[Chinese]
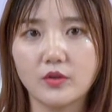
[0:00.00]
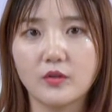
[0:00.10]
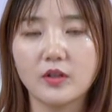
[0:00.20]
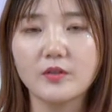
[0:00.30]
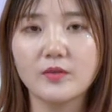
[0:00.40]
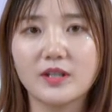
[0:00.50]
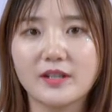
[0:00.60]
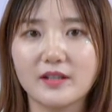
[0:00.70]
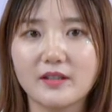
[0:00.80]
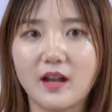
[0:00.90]
有的女人
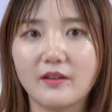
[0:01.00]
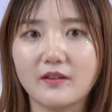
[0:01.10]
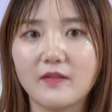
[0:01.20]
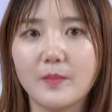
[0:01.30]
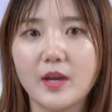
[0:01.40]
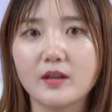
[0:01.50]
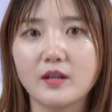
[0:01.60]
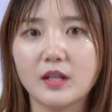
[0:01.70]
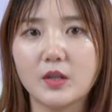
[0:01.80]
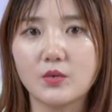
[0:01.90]
经常因为别人
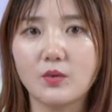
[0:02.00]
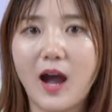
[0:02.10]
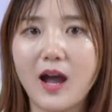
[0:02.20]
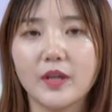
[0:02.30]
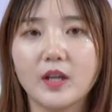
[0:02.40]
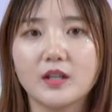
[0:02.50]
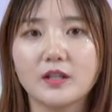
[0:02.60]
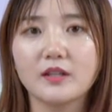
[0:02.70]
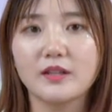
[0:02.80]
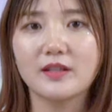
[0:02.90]
的一句话，
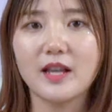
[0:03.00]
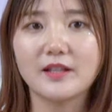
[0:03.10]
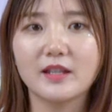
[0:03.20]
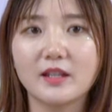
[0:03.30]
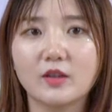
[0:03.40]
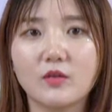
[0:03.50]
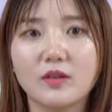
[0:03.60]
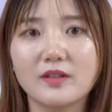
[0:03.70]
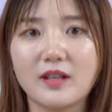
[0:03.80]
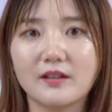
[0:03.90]
自己在心里都
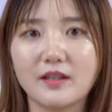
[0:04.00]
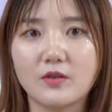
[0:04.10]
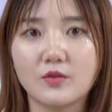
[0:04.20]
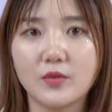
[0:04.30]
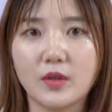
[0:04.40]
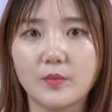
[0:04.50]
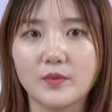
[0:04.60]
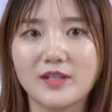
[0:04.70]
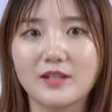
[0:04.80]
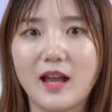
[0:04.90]
能想象出一部
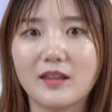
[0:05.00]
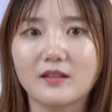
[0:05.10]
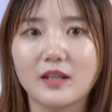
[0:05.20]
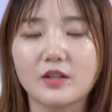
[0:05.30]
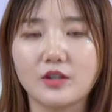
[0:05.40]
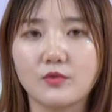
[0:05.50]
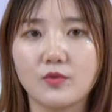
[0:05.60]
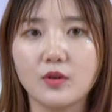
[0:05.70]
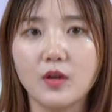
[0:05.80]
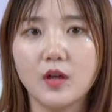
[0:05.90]
精彩的电视
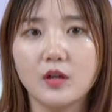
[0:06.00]
剧。